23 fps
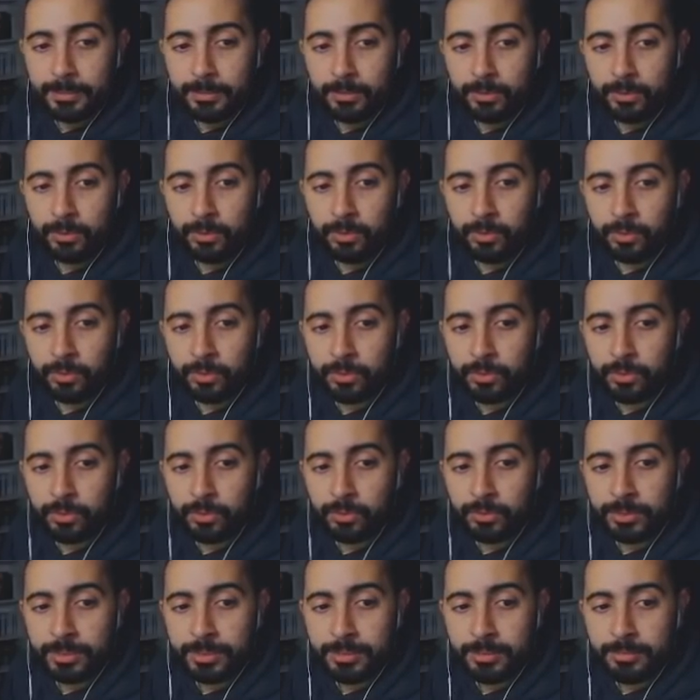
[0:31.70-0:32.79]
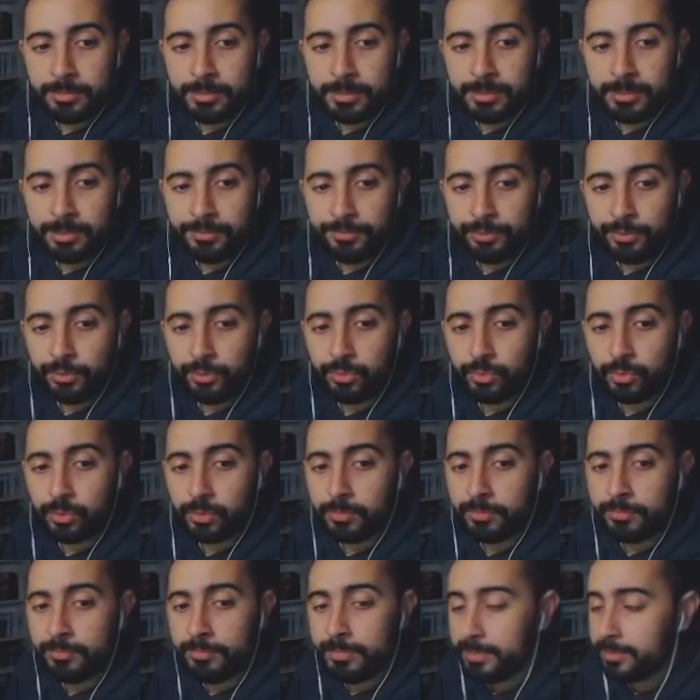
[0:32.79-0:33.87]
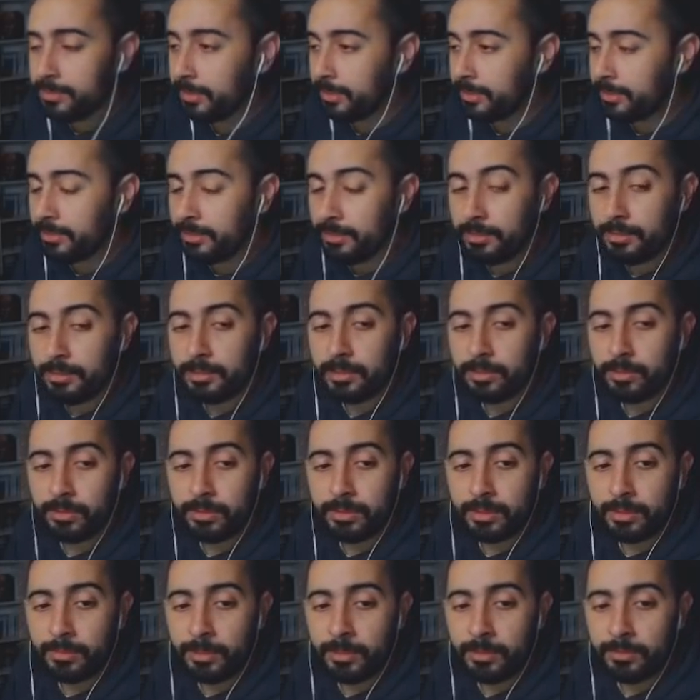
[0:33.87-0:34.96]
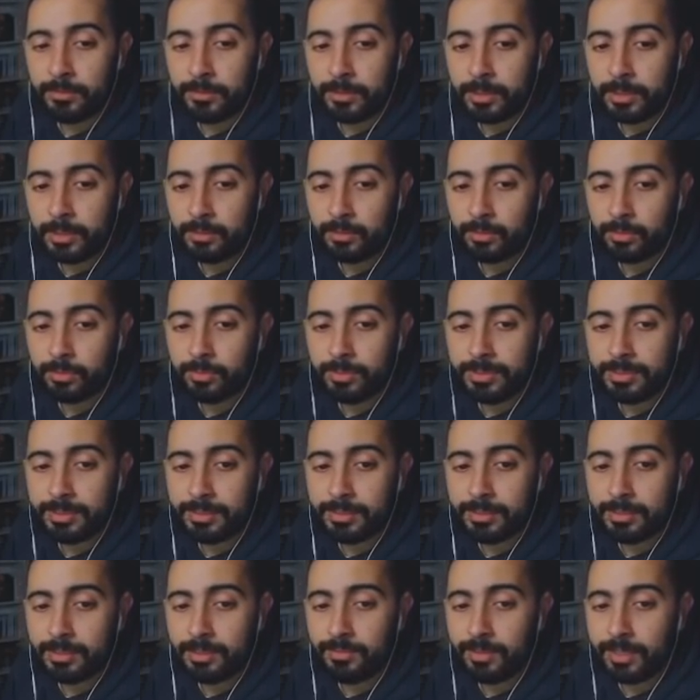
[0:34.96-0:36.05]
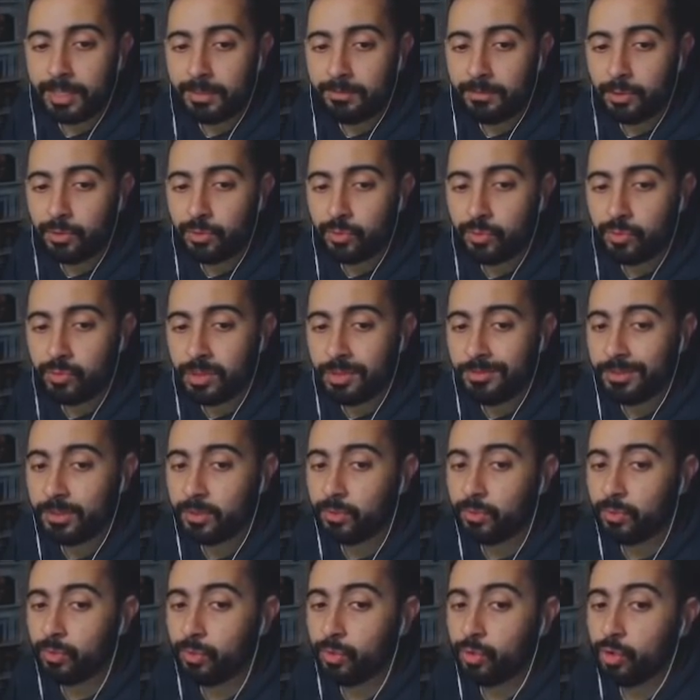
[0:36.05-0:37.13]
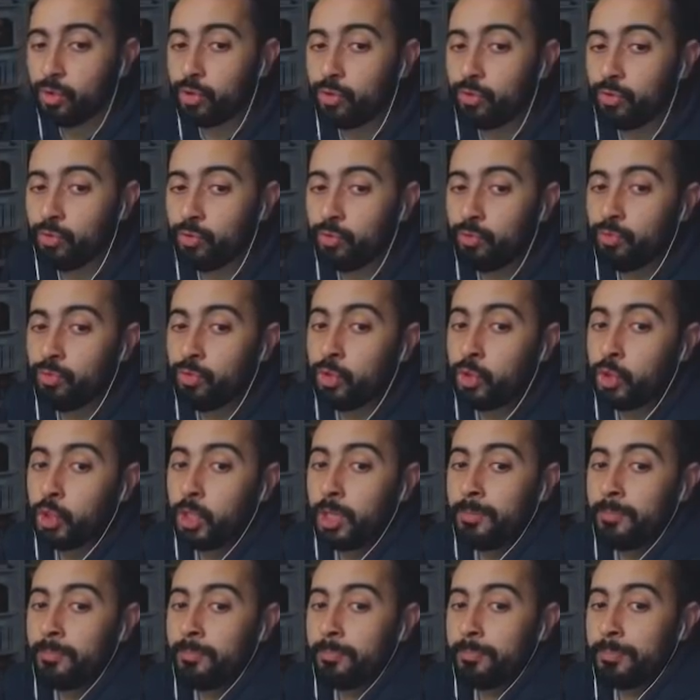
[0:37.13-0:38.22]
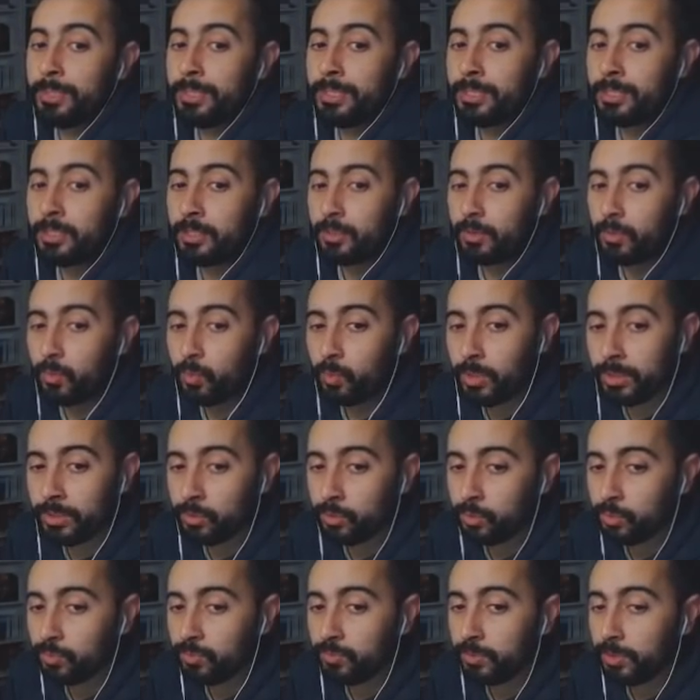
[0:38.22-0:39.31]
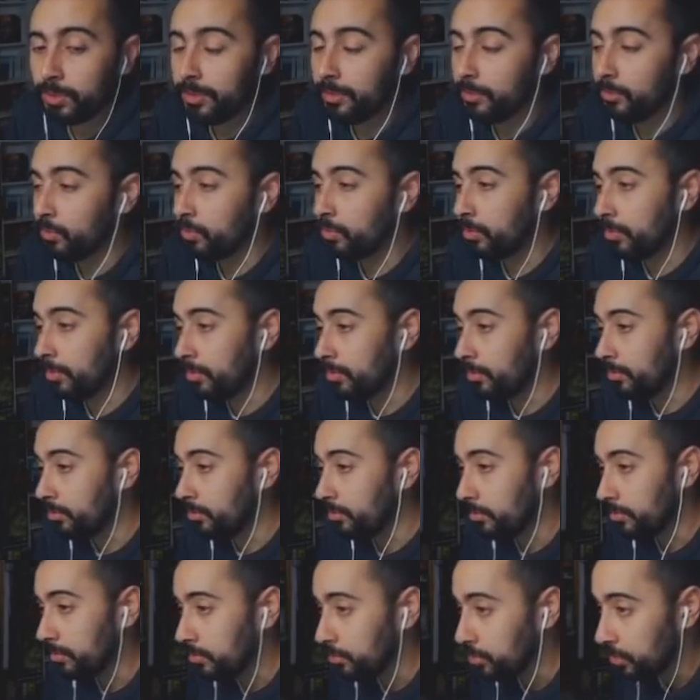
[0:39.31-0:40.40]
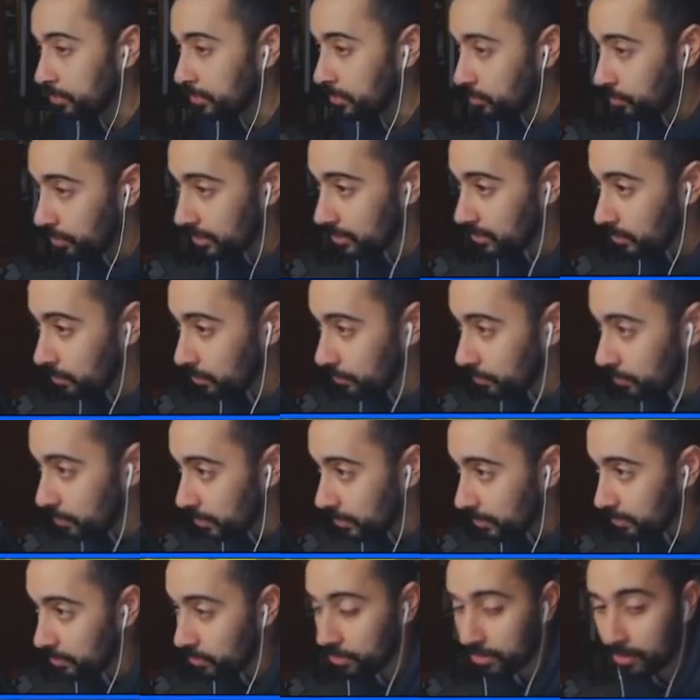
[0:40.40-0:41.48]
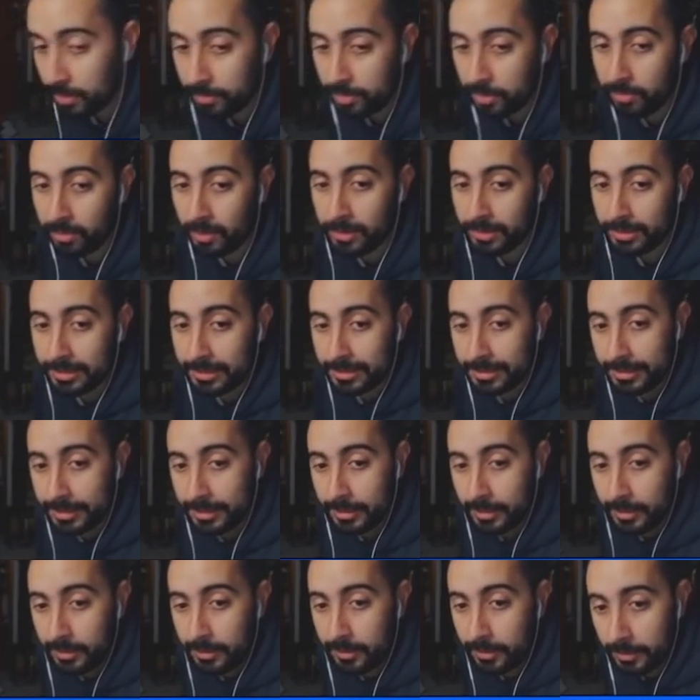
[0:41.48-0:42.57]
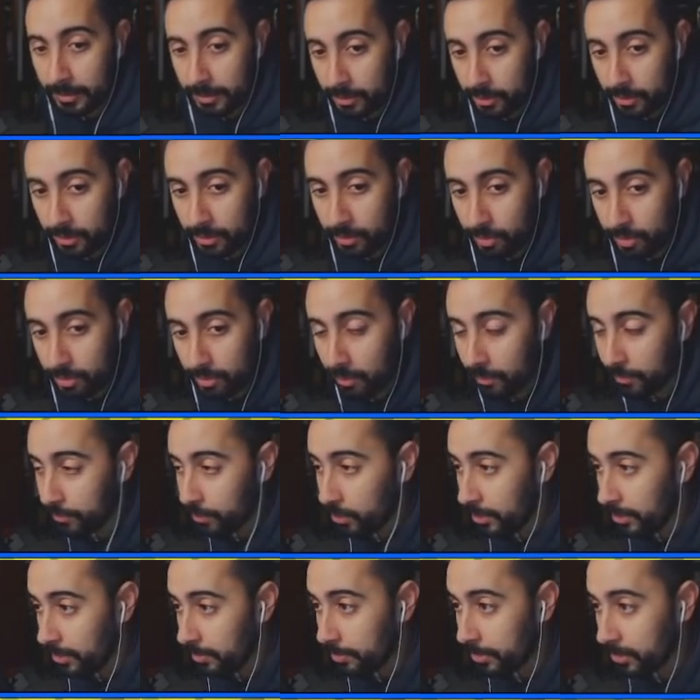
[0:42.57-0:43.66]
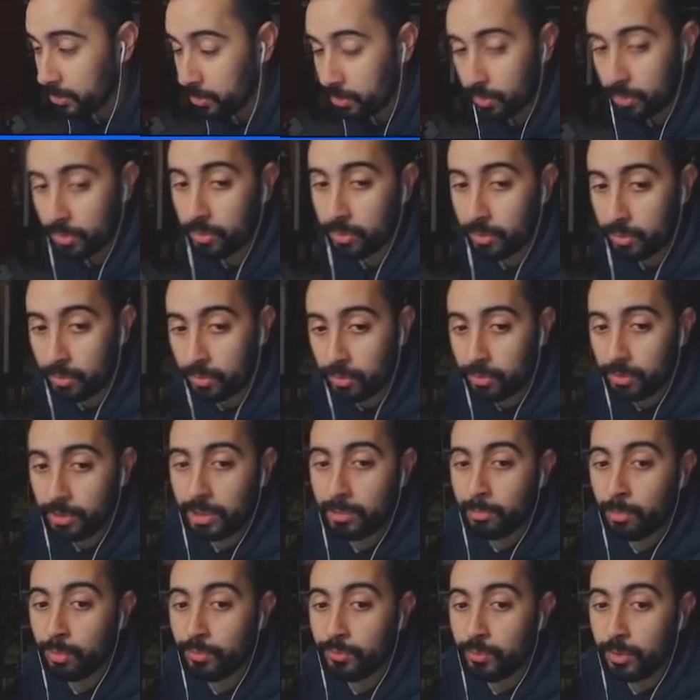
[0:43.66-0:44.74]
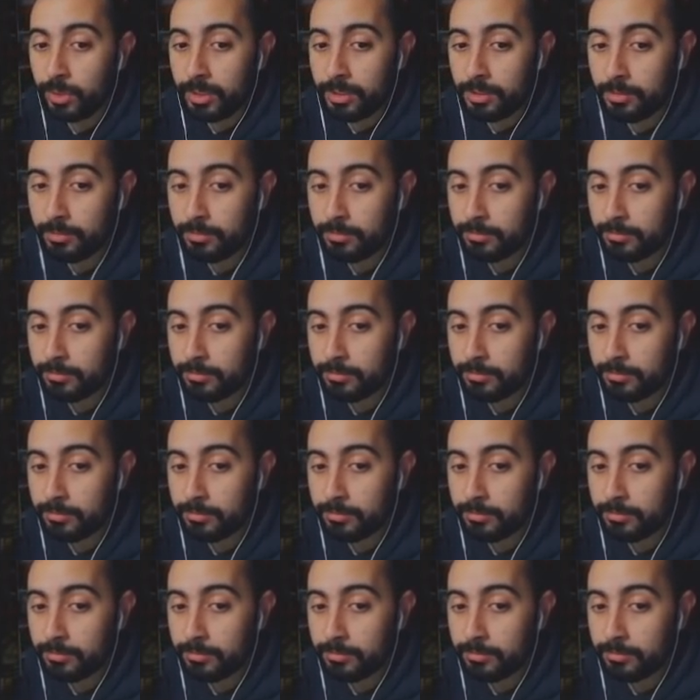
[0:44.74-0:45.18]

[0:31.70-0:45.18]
Donc, on a des petites infos sur Misaki, notamment. Voilà, donc Misaki qui va arriver du coup avec une, jumping one-two volée. Donc, euh, j'en déduis que c'est une volée, tout simplement. Euh, j'en déduis que c'est une volée parce qu'il il y a le mot volée.